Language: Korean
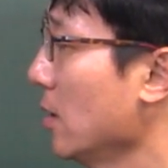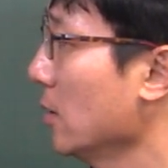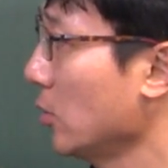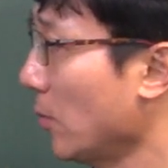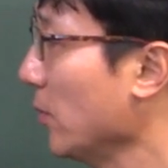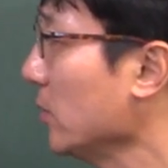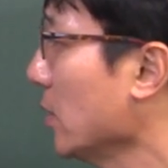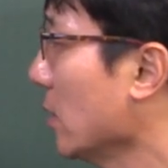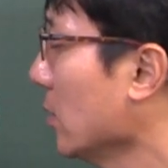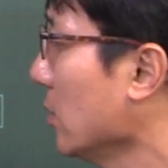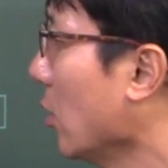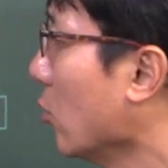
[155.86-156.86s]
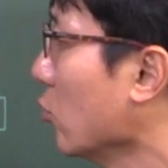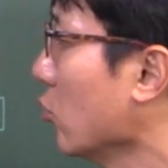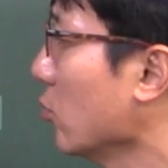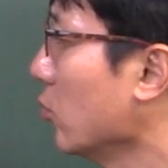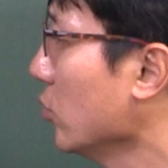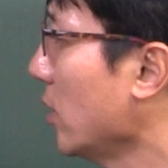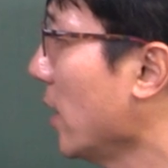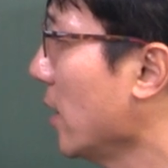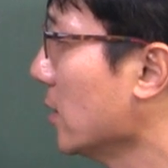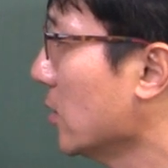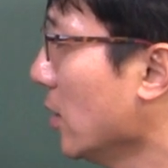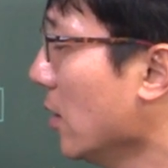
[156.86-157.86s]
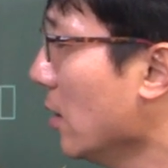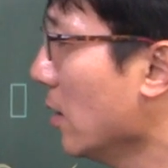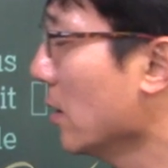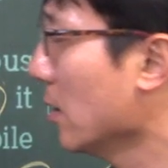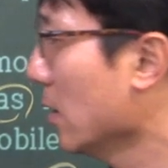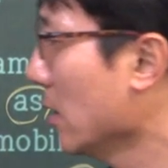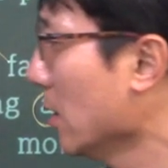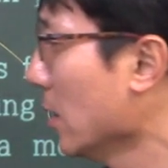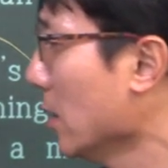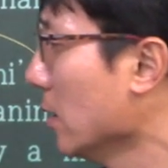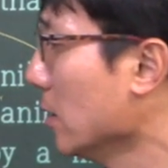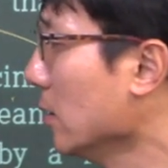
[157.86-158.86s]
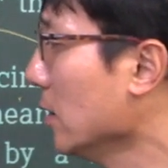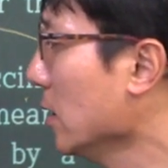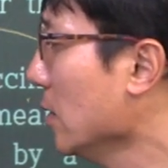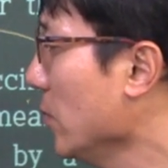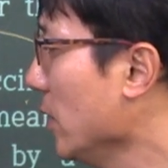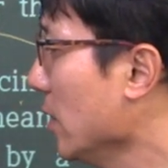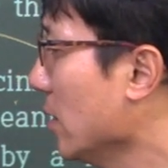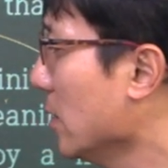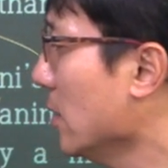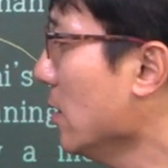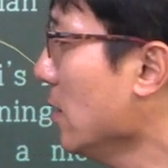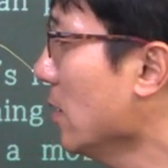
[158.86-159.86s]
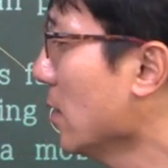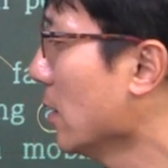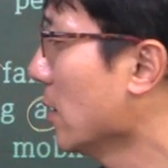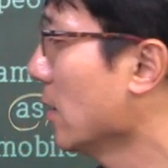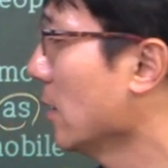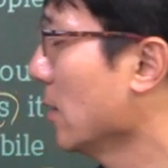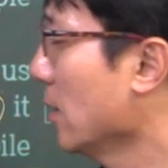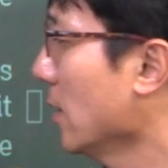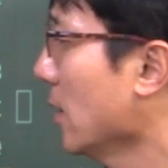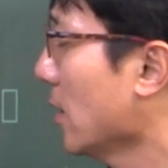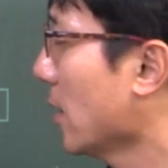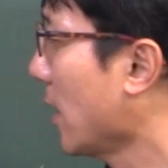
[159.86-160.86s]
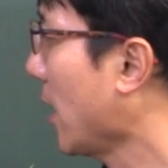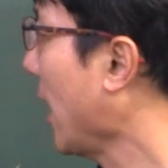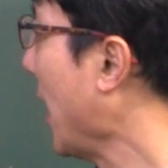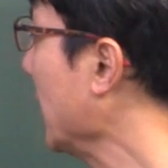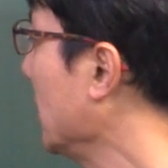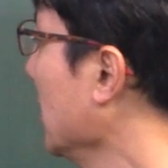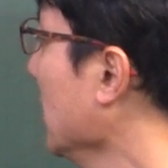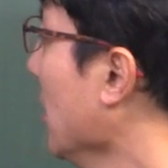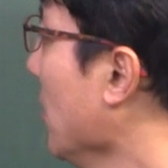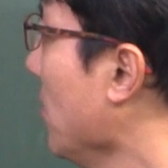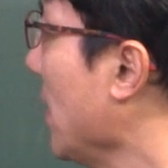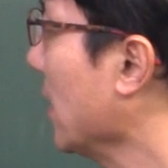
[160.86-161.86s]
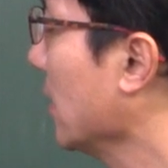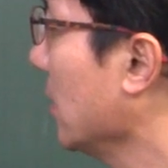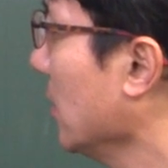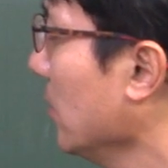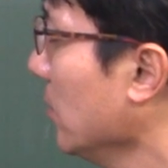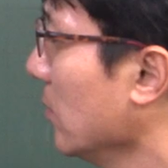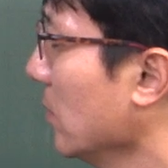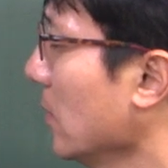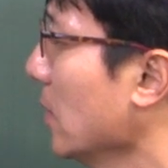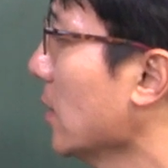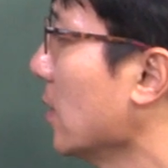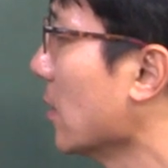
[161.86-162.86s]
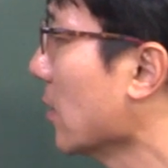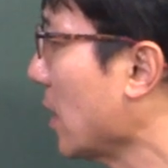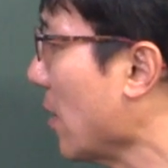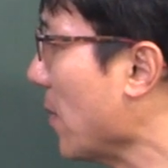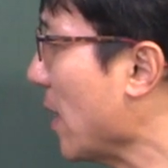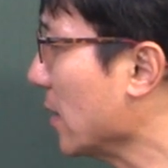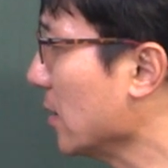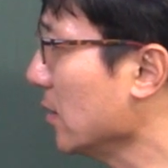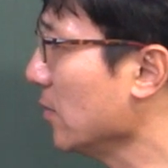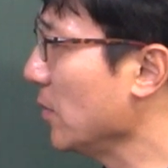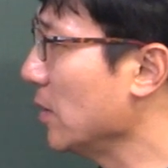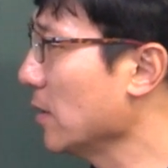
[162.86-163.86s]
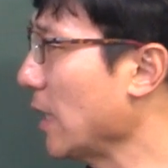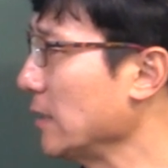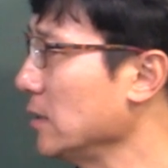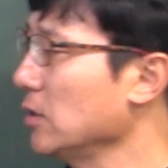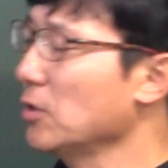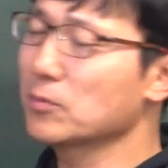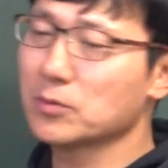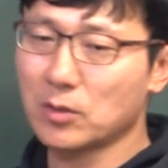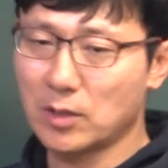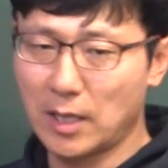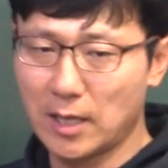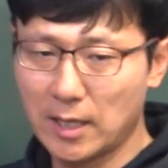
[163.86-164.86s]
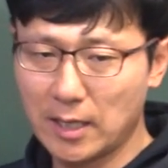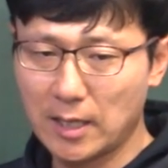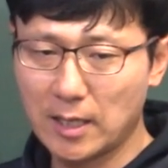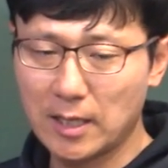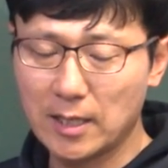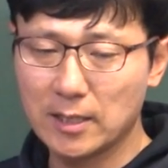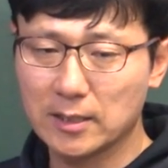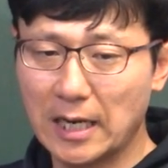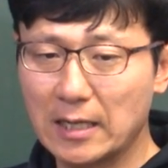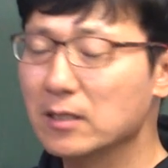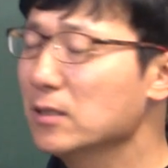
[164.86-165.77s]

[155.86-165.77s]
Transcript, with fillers: 첫 번째는 영국 무대에서 의미를 가진 것만큼 그렇게 많은 의미를 가진 적이 없었다. 라는